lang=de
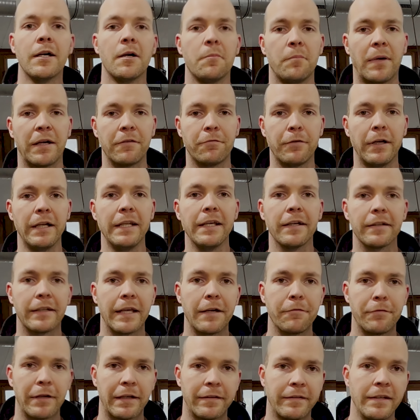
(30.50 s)
Man verliert
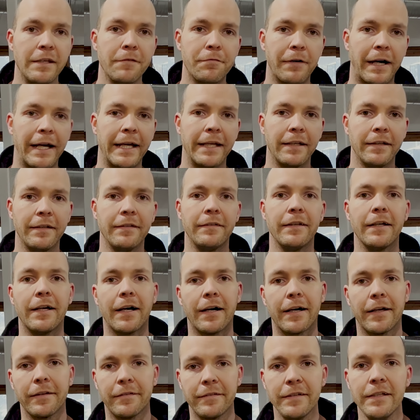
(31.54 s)
effektiv eigentlich die
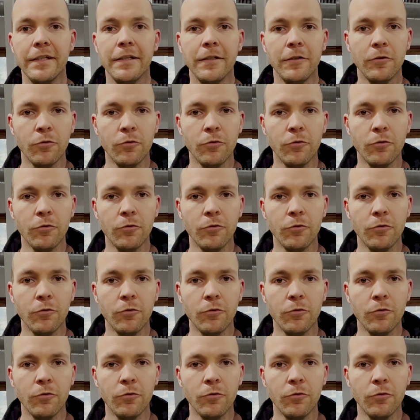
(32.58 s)
Garantie